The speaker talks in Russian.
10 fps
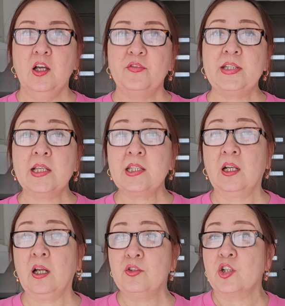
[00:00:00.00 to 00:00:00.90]
Все
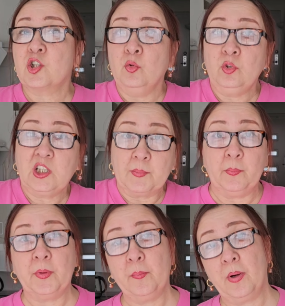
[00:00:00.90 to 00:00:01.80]
стараются шутками,
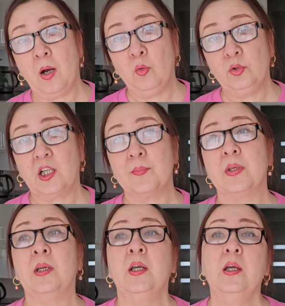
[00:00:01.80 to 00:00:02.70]

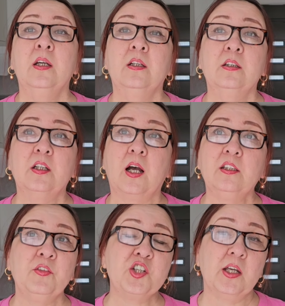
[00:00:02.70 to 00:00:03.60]
прибаутками э,
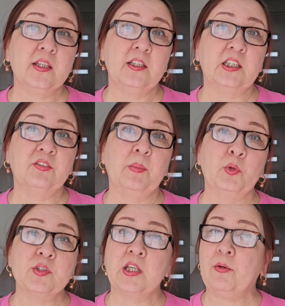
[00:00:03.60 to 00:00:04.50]
отвечать на этот
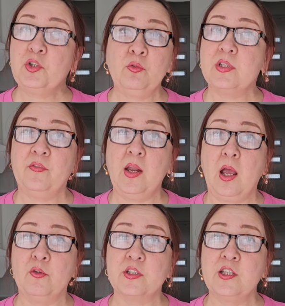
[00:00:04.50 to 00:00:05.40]
вопрос. Я вообще
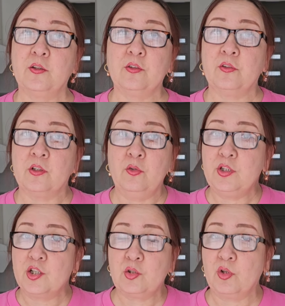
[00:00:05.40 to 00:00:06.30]
удивляюсь, не,
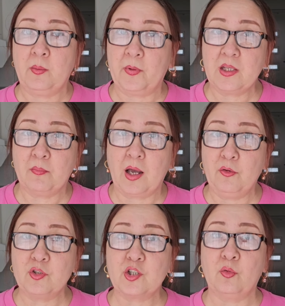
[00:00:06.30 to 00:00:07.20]
люди что, не
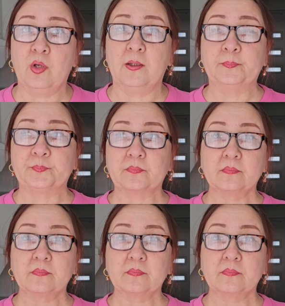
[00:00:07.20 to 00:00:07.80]
понимают, что ли?